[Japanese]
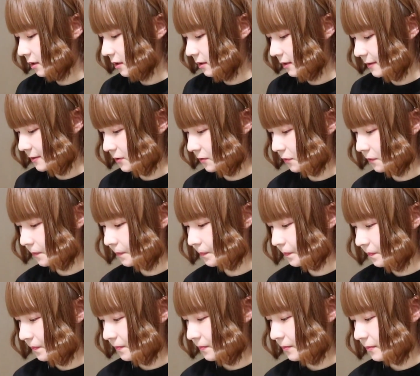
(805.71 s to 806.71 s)
たんですよ
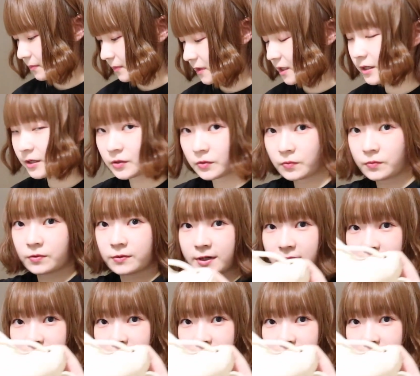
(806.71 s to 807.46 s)
だけどこ